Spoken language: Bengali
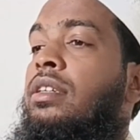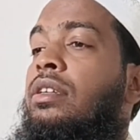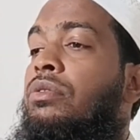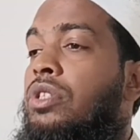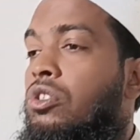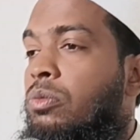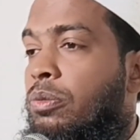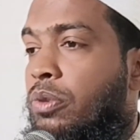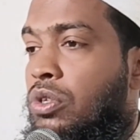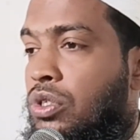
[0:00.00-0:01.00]
ইউটিউব
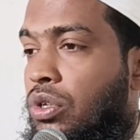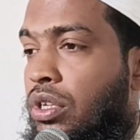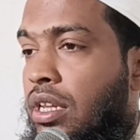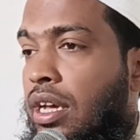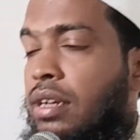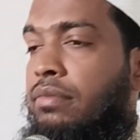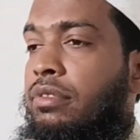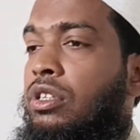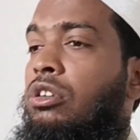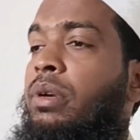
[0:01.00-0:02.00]
পোস্ট করে দিলা
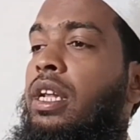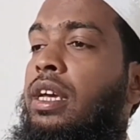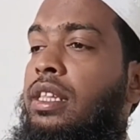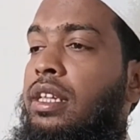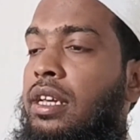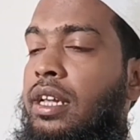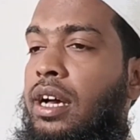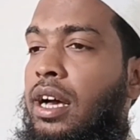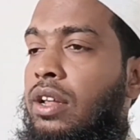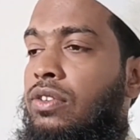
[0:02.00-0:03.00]
ভিডিও বানাইয়া দিলাইলা
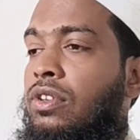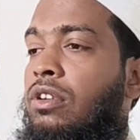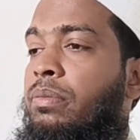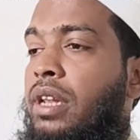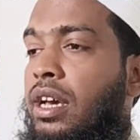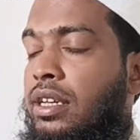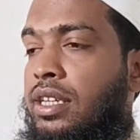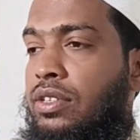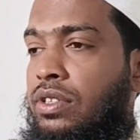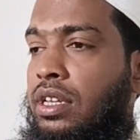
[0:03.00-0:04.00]
আরেকজনের বেলা
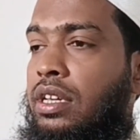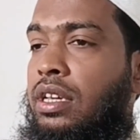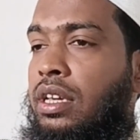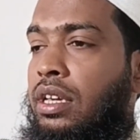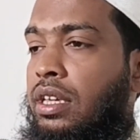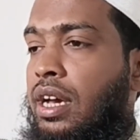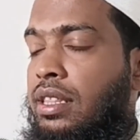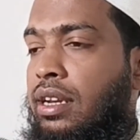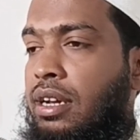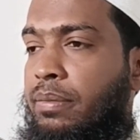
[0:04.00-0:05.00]
ইজাজতে ইয়াদ
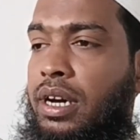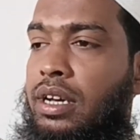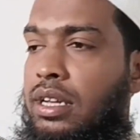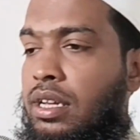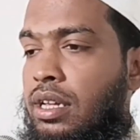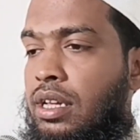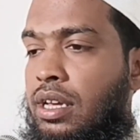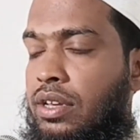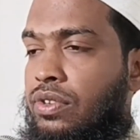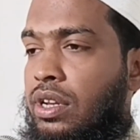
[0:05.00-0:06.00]
রাখবা
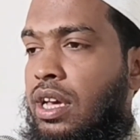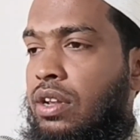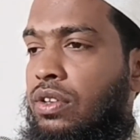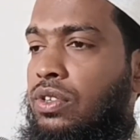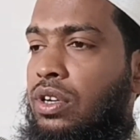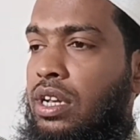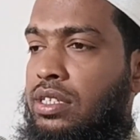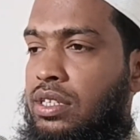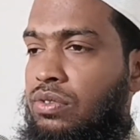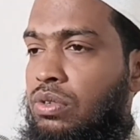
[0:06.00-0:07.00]
একজনে আরেকজনের
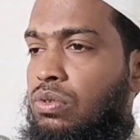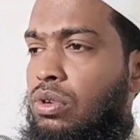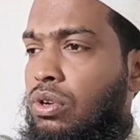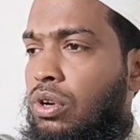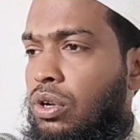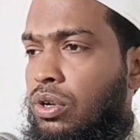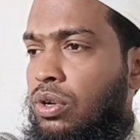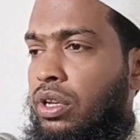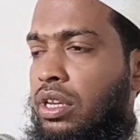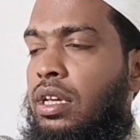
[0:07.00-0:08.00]
কাছে যদি কোনো কল
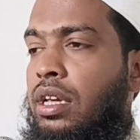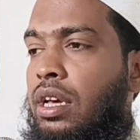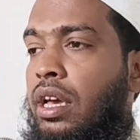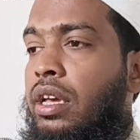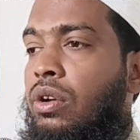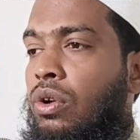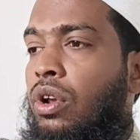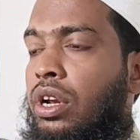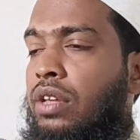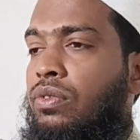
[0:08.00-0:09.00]
করেন এই
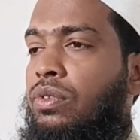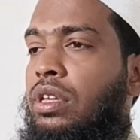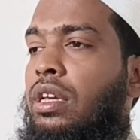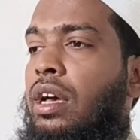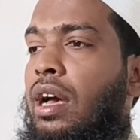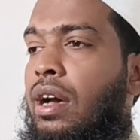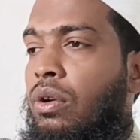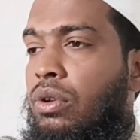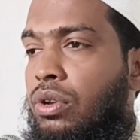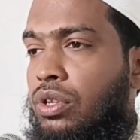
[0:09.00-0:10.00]
কলরে যদি
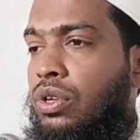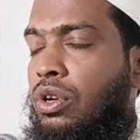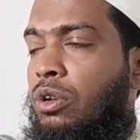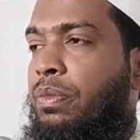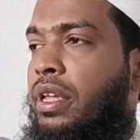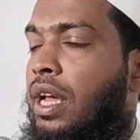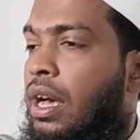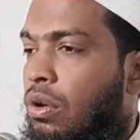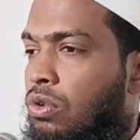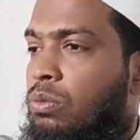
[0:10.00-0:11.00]
অন্যজনের বিনা
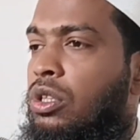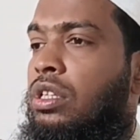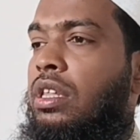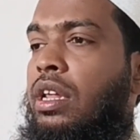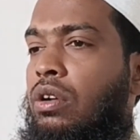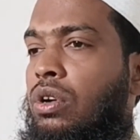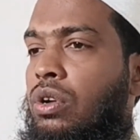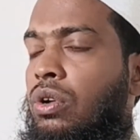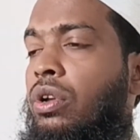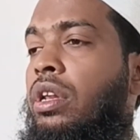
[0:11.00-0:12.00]
অনুমতিতে রেকর্ড
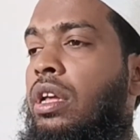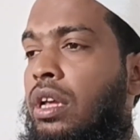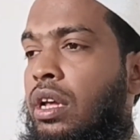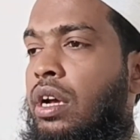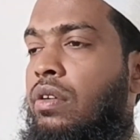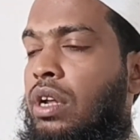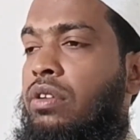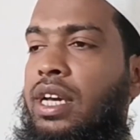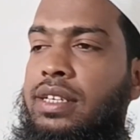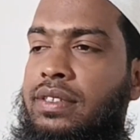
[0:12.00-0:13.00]
করেন এটাও
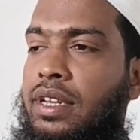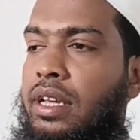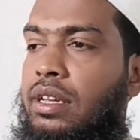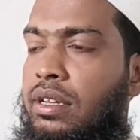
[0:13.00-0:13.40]
জায়জ নাই